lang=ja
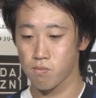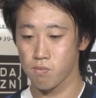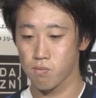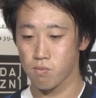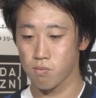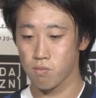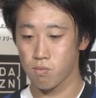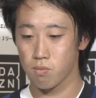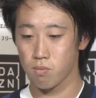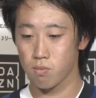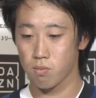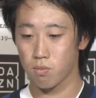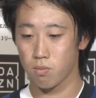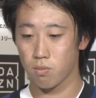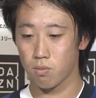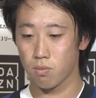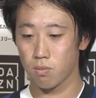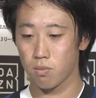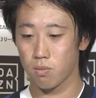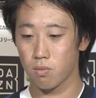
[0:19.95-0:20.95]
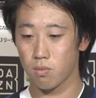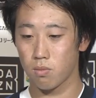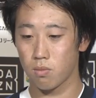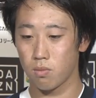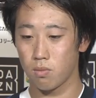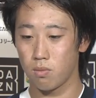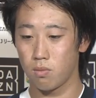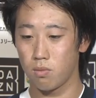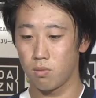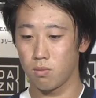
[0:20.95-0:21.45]
ですか、
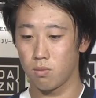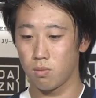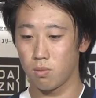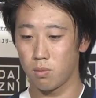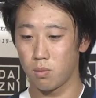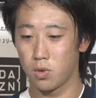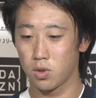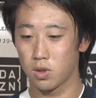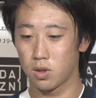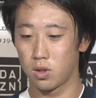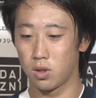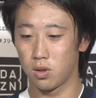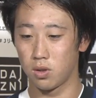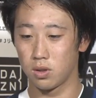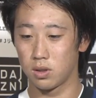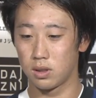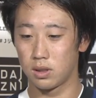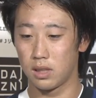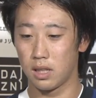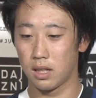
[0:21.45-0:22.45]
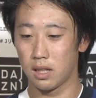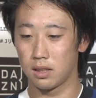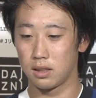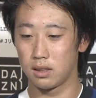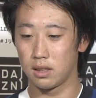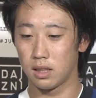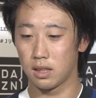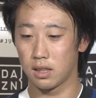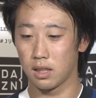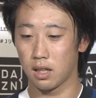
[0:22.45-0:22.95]
うん、もっと前
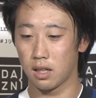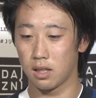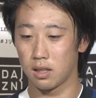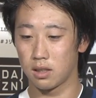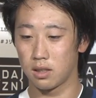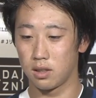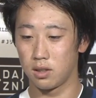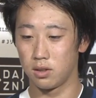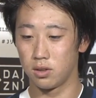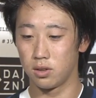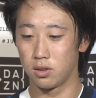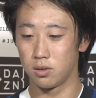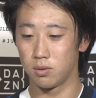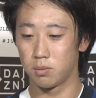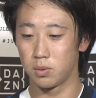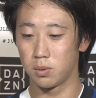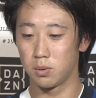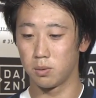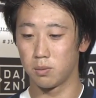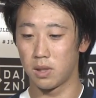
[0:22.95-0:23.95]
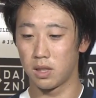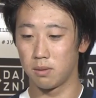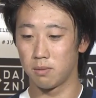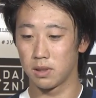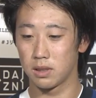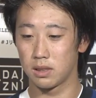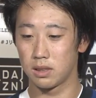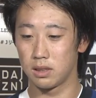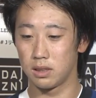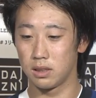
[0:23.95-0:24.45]
半できたかなっていう部分もあり
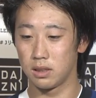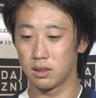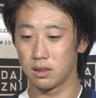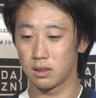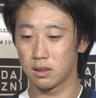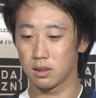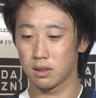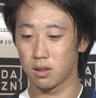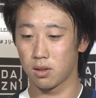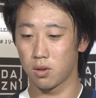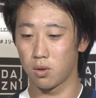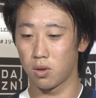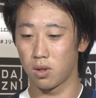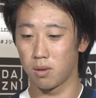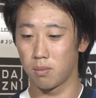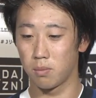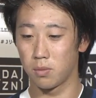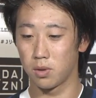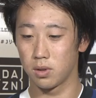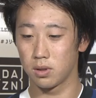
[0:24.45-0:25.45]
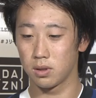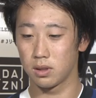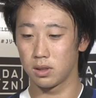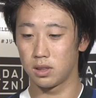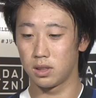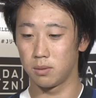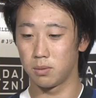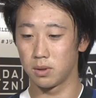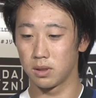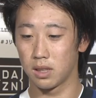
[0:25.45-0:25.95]
ますし後半も
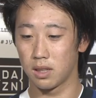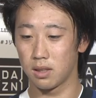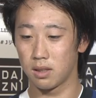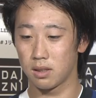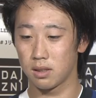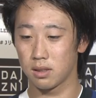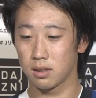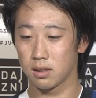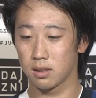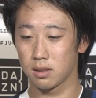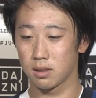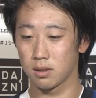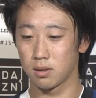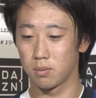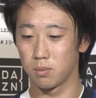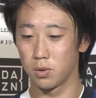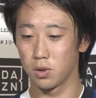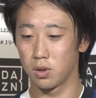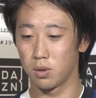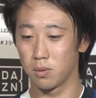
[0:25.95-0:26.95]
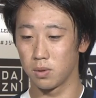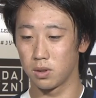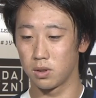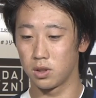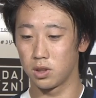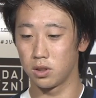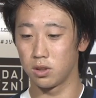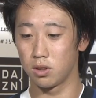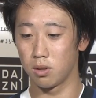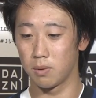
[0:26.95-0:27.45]
自分がもっともっと
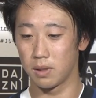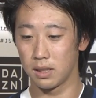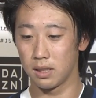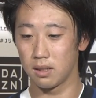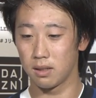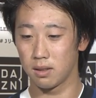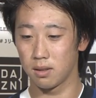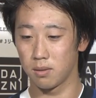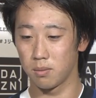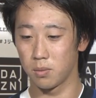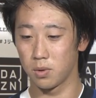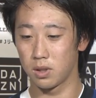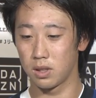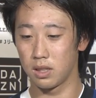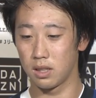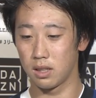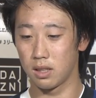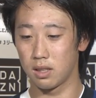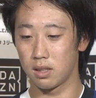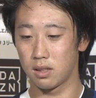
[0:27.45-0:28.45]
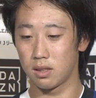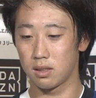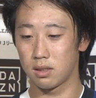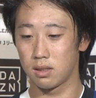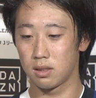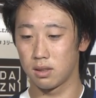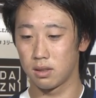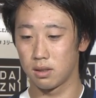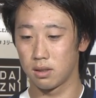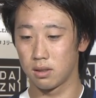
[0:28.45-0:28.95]
シュートまで持っていけたら
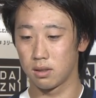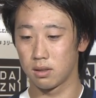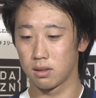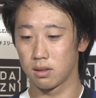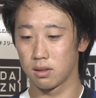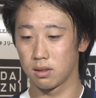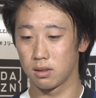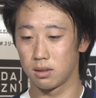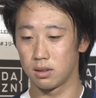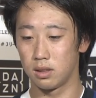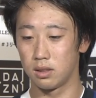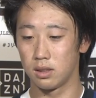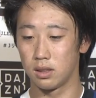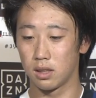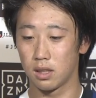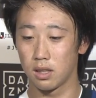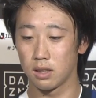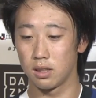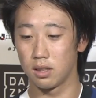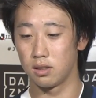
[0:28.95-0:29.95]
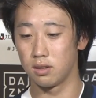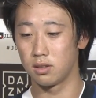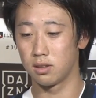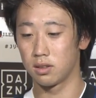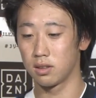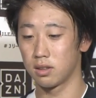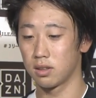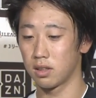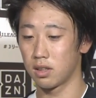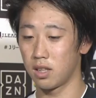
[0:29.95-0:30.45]
全然勝てる
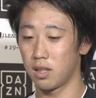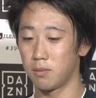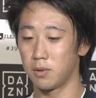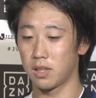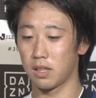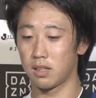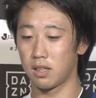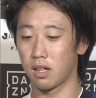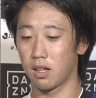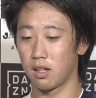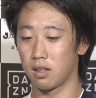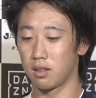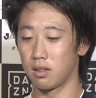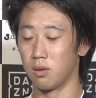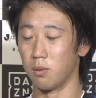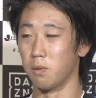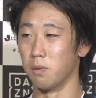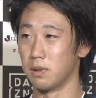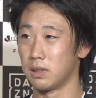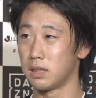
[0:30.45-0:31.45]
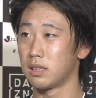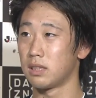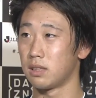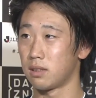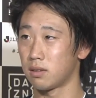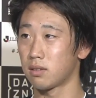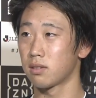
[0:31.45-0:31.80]
ゲームだったかなと思います。